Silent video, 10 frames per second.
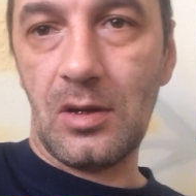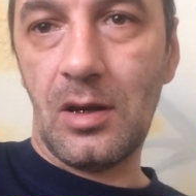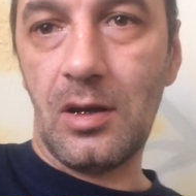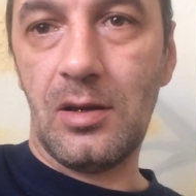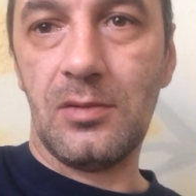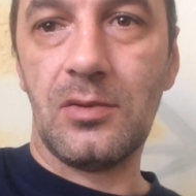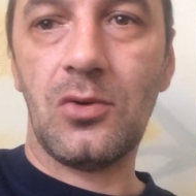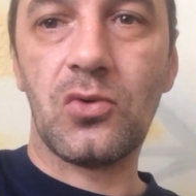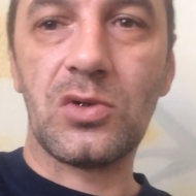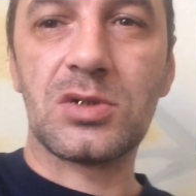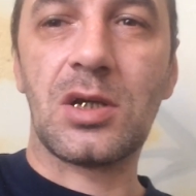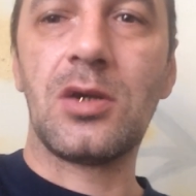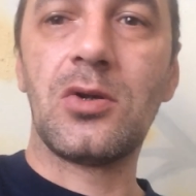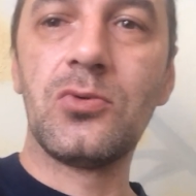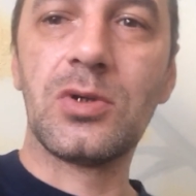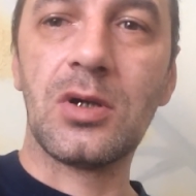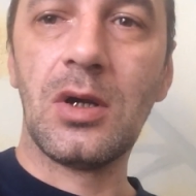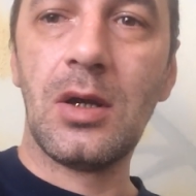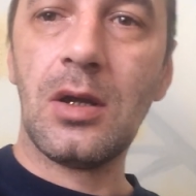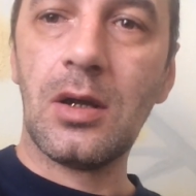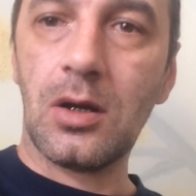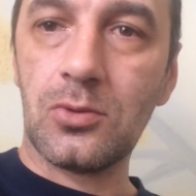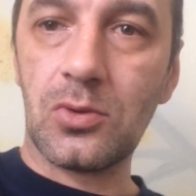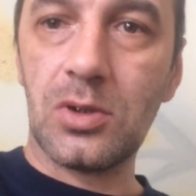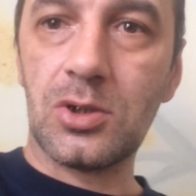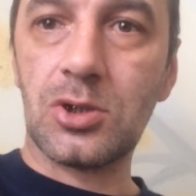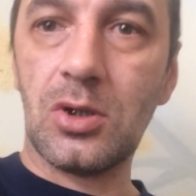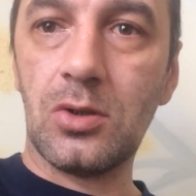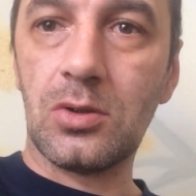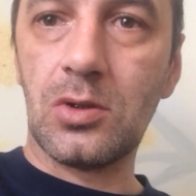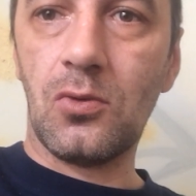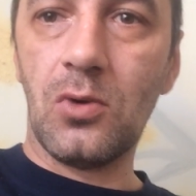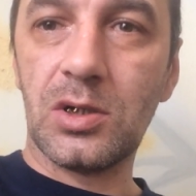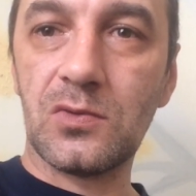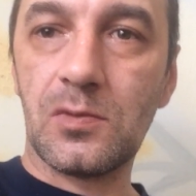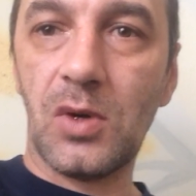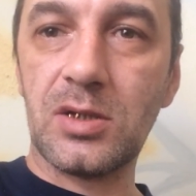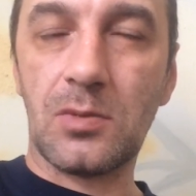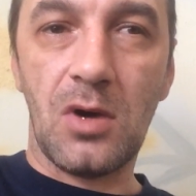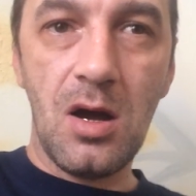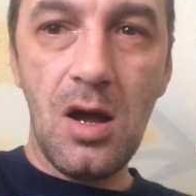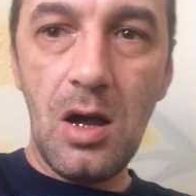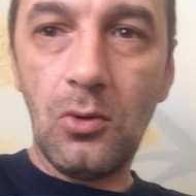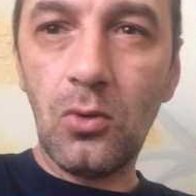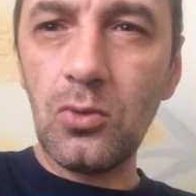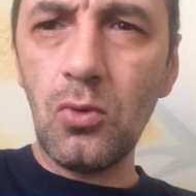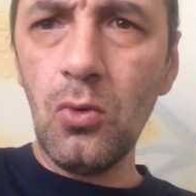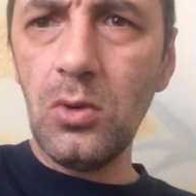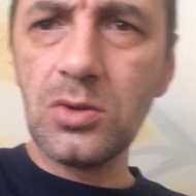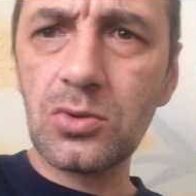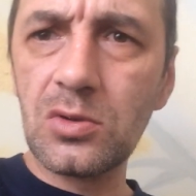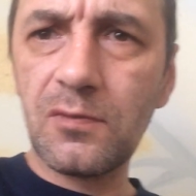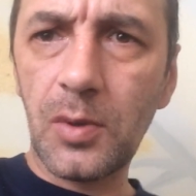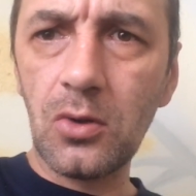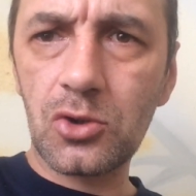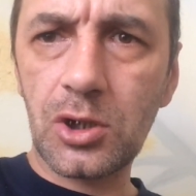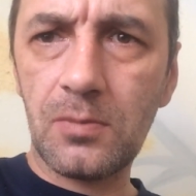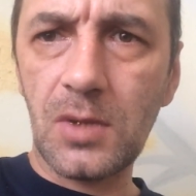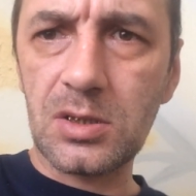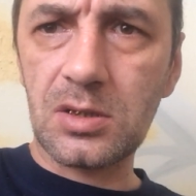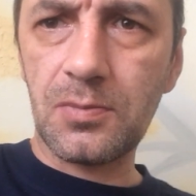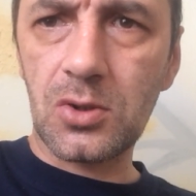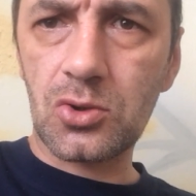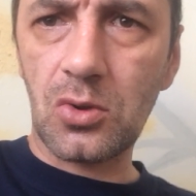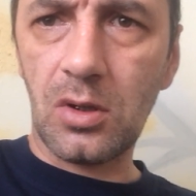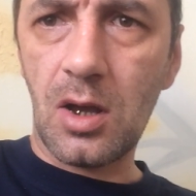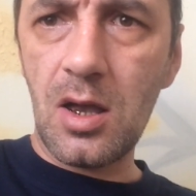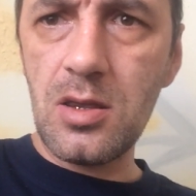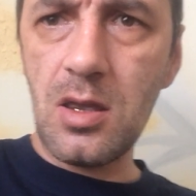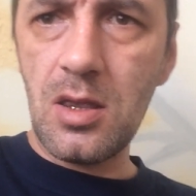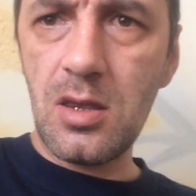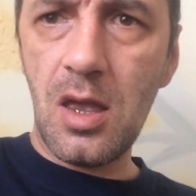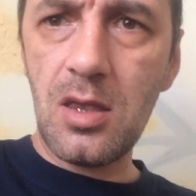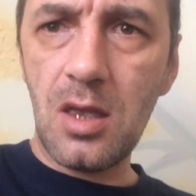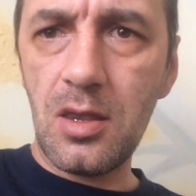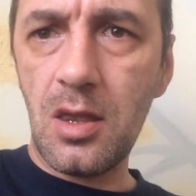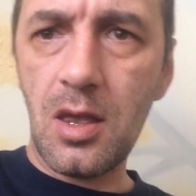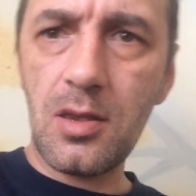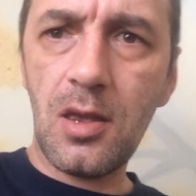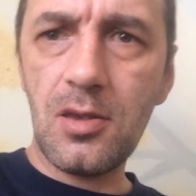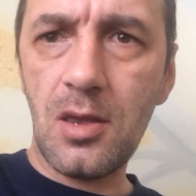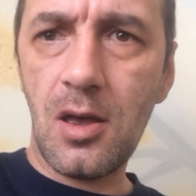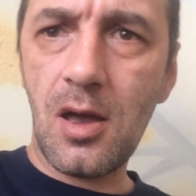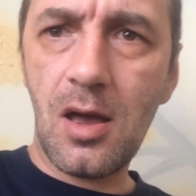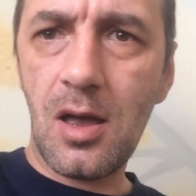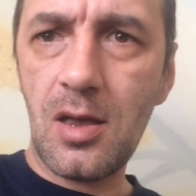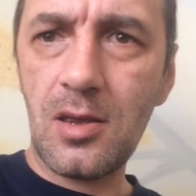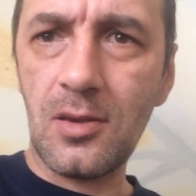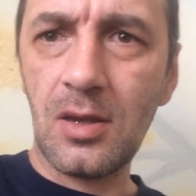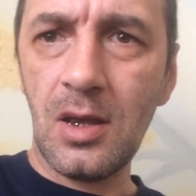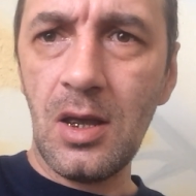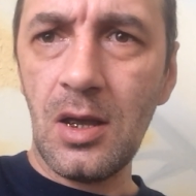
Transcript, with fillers: А находятся такие люди, которые начинают на него указывать пальцем, а он улицу не в положенном месте перешел, ай-яй-яй-яй-яй-яй,